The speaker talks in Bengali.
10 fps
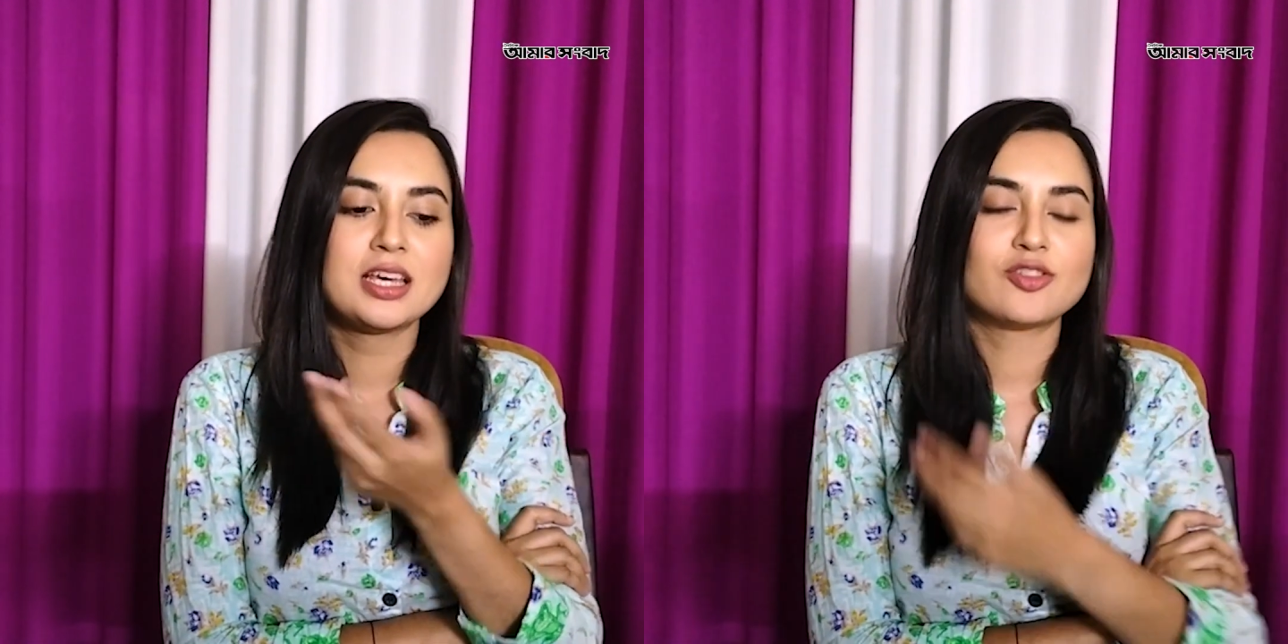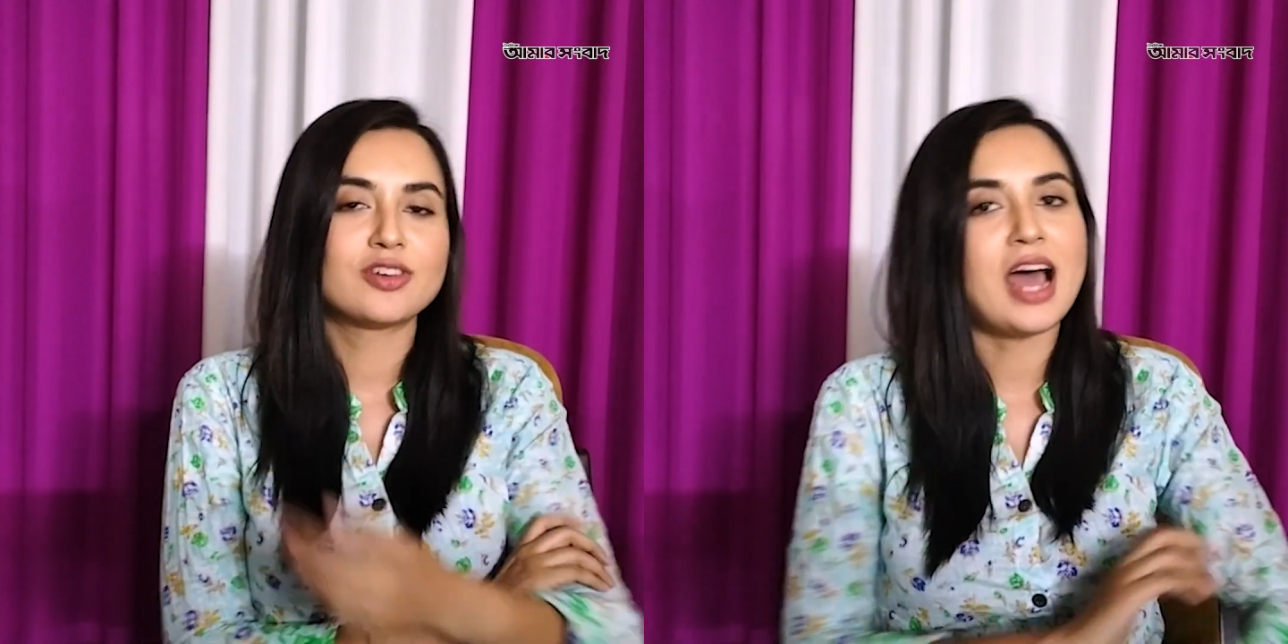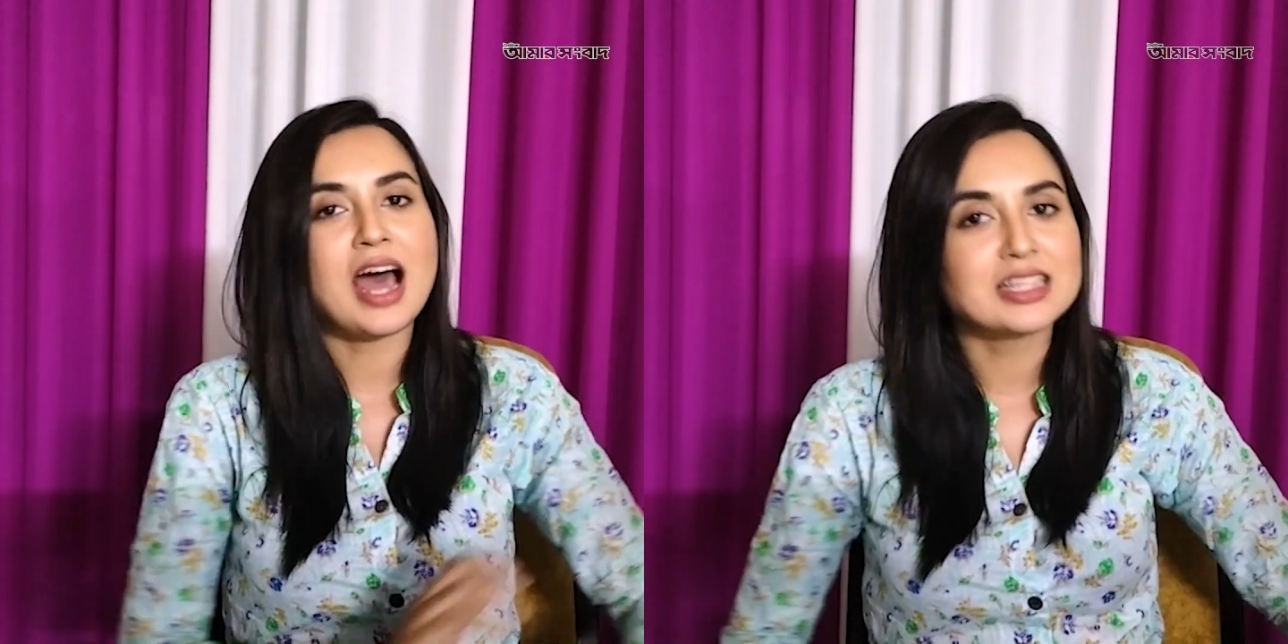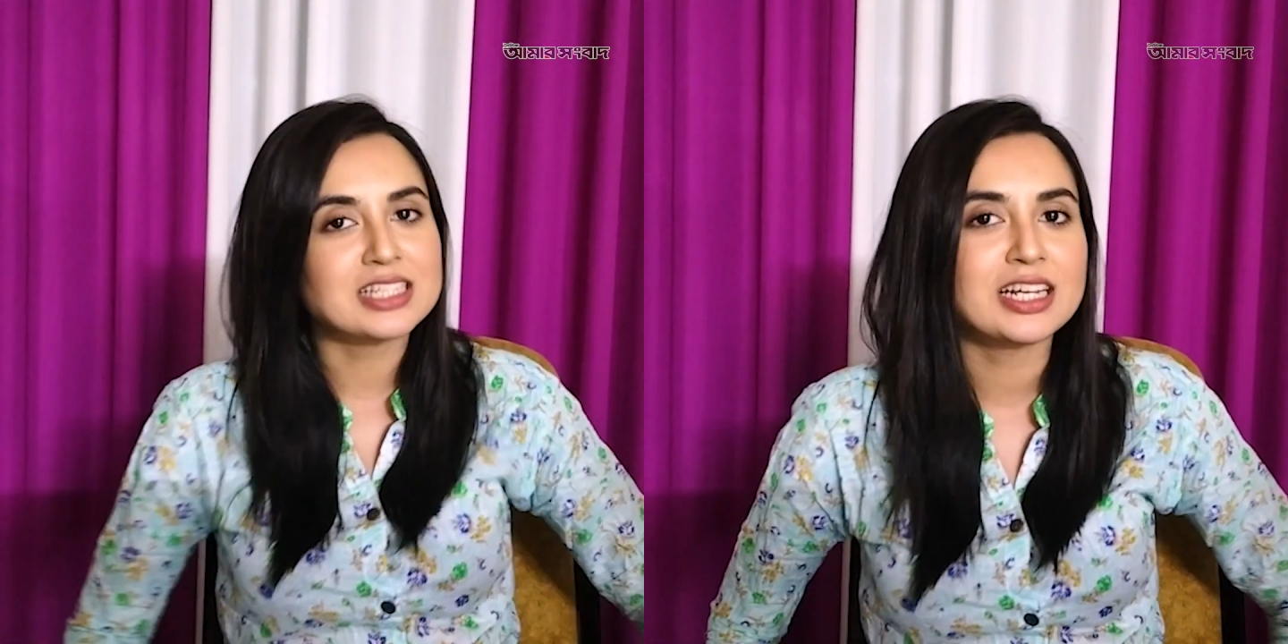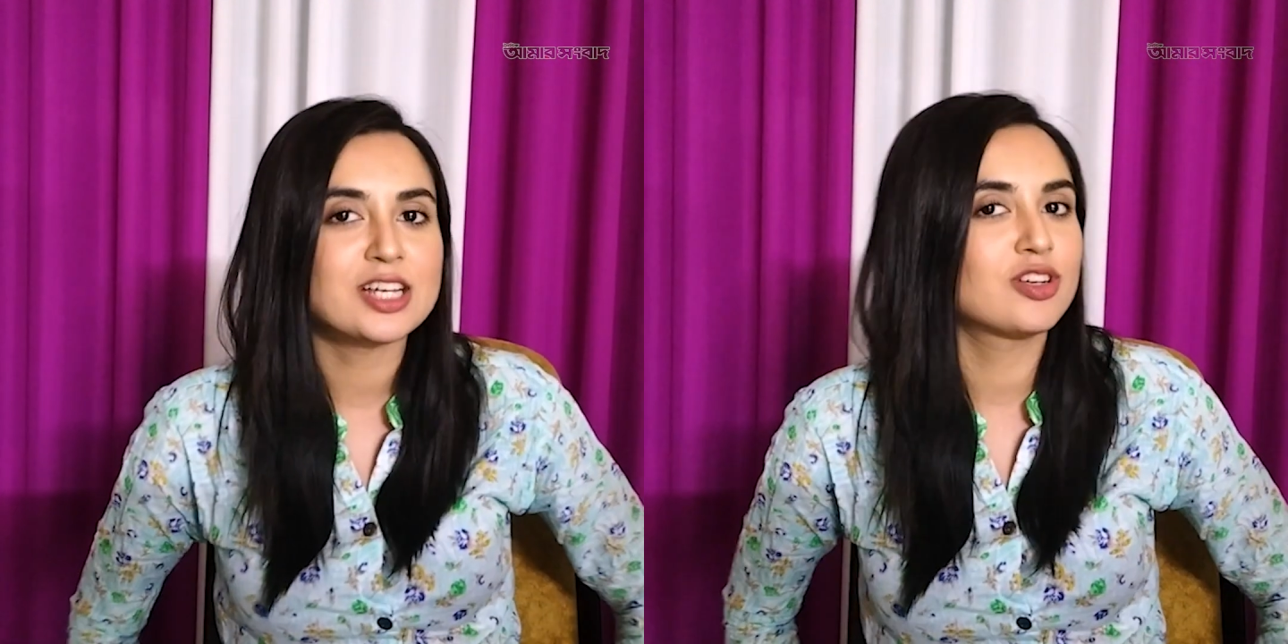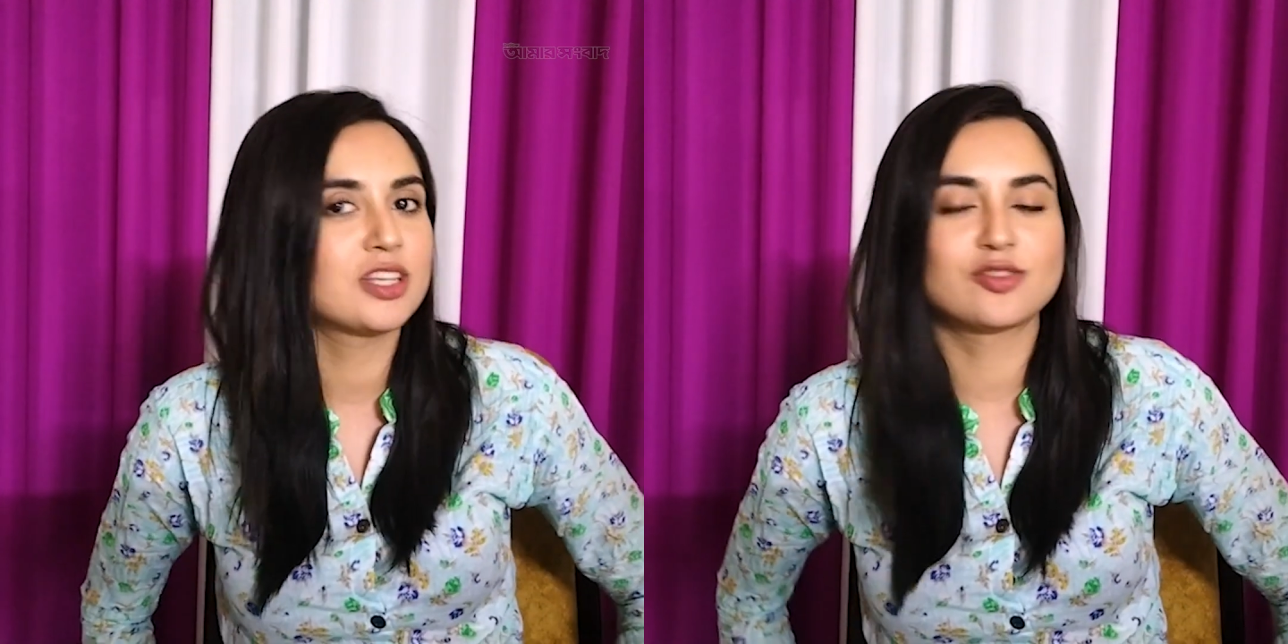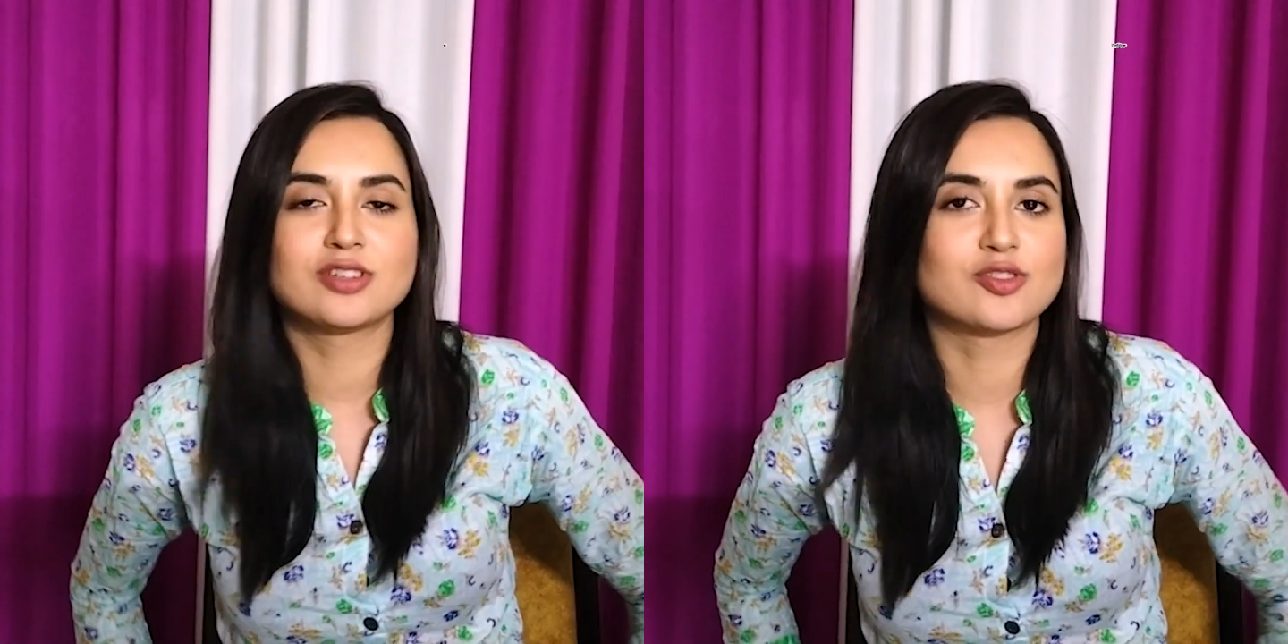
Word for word: কিন্তু না জেনে আসলে কিছু